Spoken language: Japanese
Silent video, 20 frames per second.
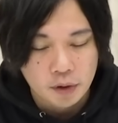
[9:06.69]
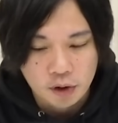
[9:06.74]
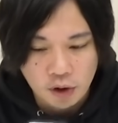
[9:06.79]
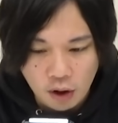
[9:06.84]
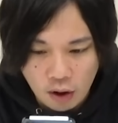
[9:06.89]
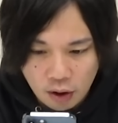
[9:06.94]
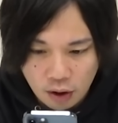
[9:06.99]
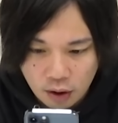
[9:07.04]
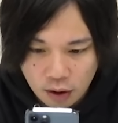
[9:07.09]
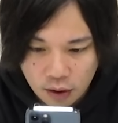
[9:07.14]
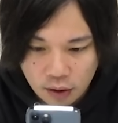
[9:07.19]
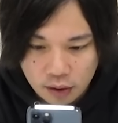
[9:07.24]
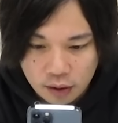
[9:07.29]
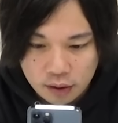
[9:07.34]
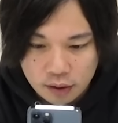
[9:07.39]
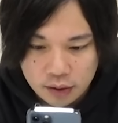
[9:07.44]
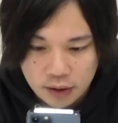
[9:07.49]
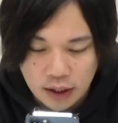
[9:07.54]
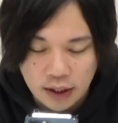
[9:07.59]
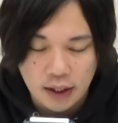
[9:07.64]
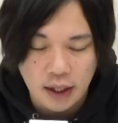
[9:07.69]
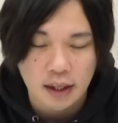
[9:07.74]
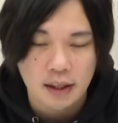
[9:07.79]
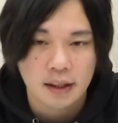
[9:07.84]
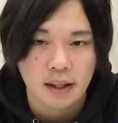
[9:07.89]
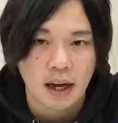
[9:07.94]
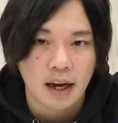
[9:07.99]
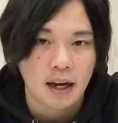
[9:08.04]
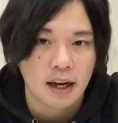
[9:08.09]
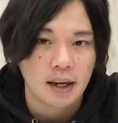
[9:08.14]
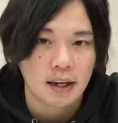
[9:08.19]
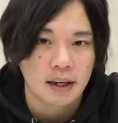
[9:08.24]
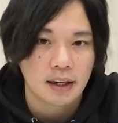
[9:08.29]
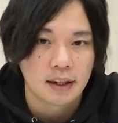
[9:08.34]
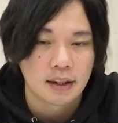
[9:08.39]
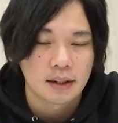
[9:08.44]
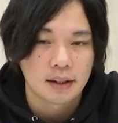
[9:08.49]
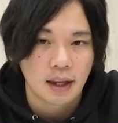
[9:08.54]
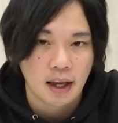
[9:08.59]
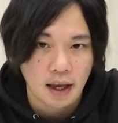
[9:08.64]
ドーン敵撤
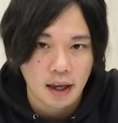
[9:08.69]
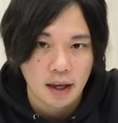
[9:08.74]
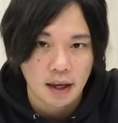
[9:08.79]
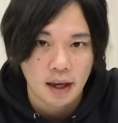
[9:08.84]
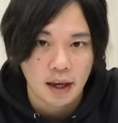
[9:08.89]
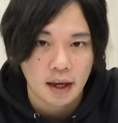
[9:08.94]
退で、